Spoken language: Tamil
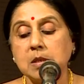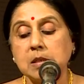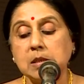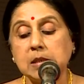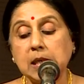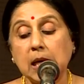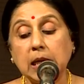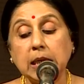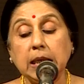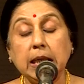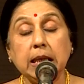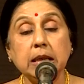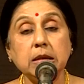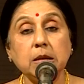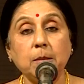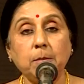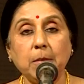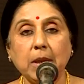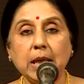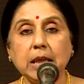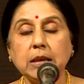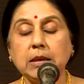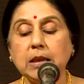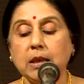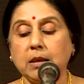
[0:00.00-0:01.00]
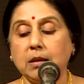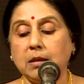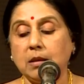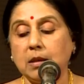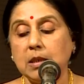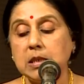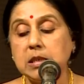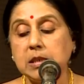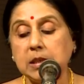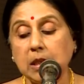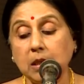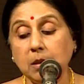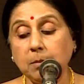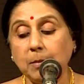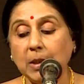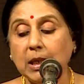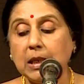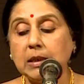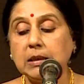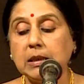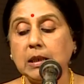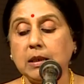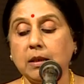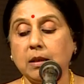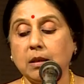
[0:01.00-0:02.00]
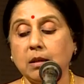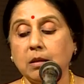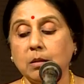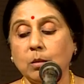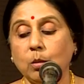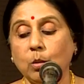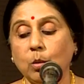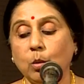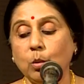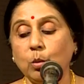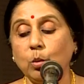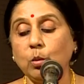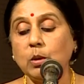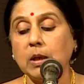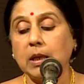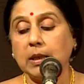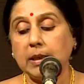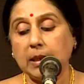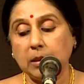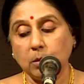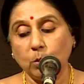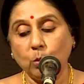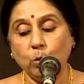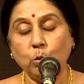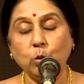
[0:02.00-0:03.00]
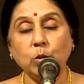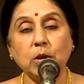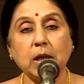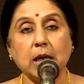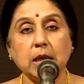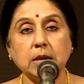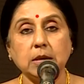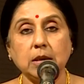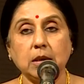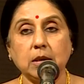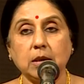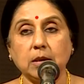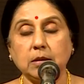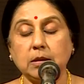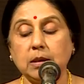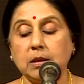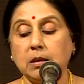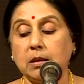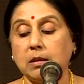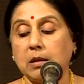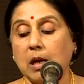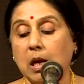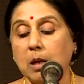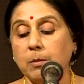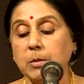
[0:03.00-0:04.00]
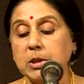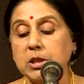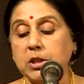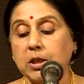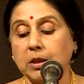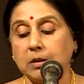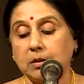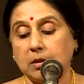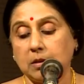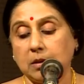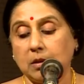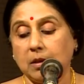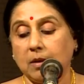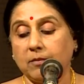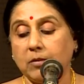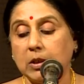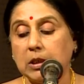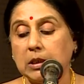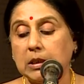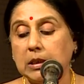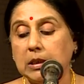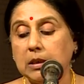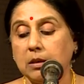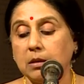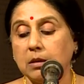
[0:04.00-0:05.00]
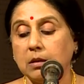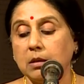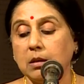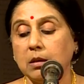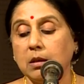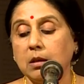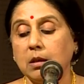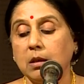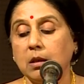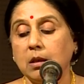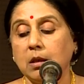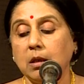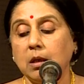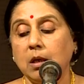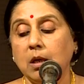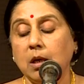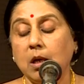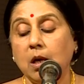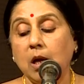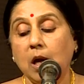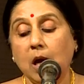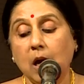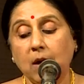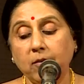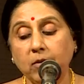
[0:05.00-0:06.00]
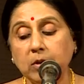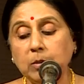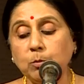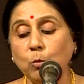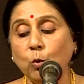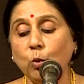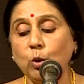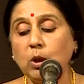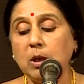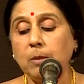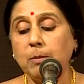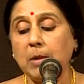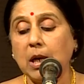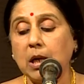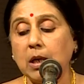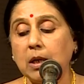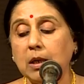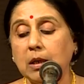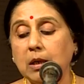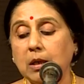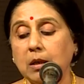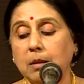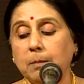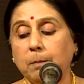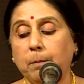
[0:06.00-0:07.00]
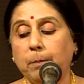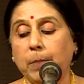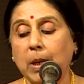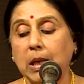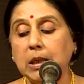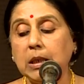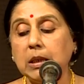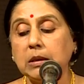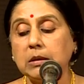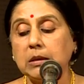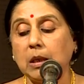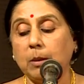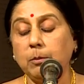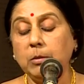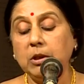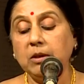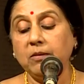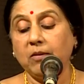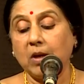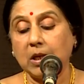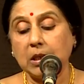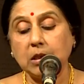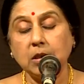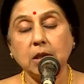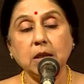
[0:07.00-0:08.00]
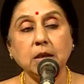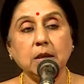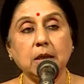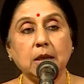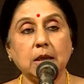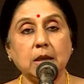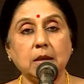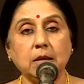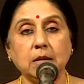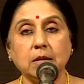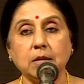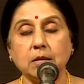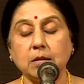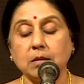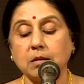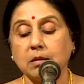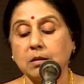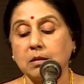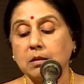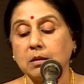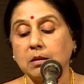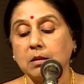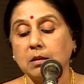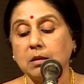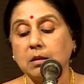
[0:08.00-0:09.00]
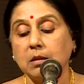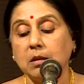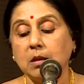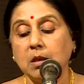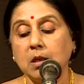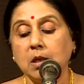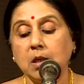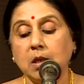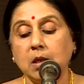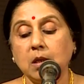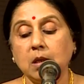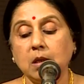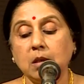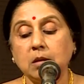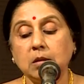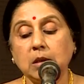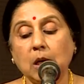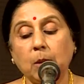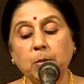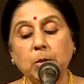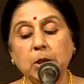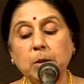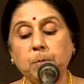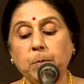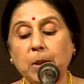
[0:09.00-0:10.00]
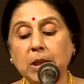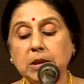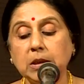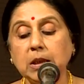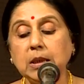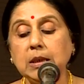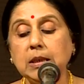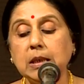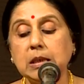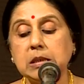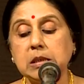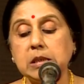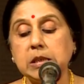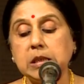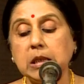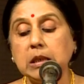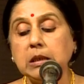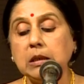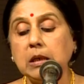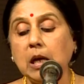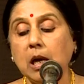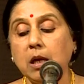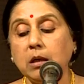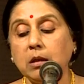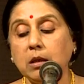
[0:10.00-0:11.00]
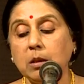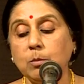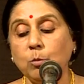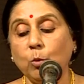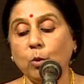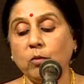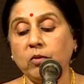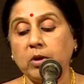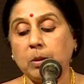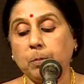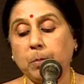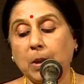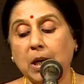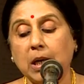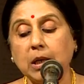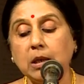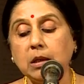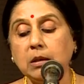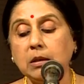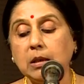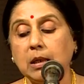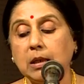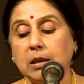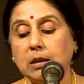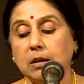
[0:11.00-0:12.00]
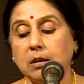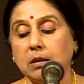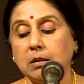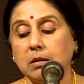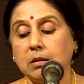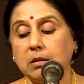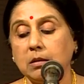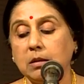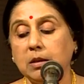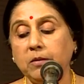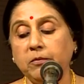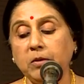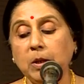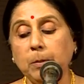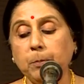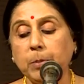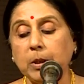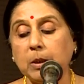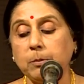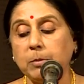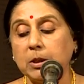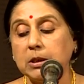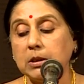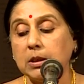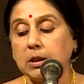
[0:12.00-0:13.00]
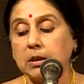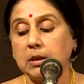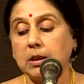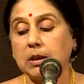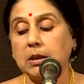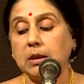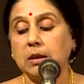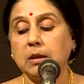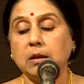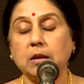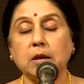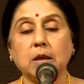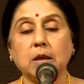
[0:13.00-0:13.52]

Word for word: சங்கீத மேதை இசை மேதை குருநா என் குருநாதர் திரு ராமச்சந்திரன் அவர்கள் அவர் மூலமாக பல தமிழ் வர்ணங்கள் தமிழ் பதங்கள் சீர்காழி மூவர் பாடல்கள் திவ்ய பிரபந்தங்கள்